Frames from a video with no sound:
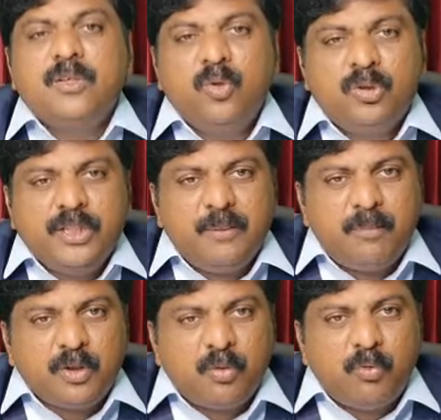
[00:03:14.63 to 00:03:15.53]
நூற்றி
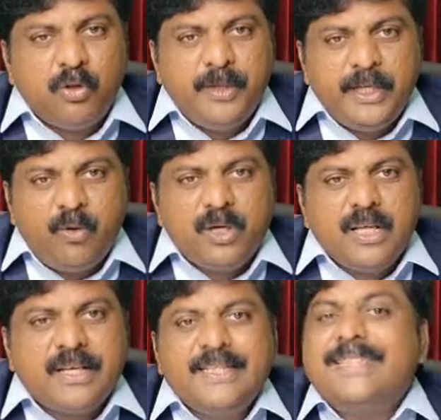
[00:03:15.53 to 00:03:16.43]
எண்பத்தொம்போது வீடியோ
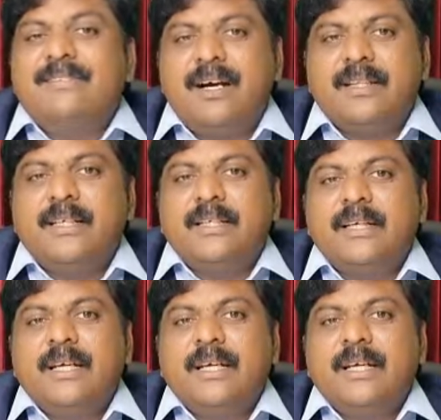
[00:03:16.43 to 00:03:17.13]
உங்களுக்கு ரிசீவ் ஆகுது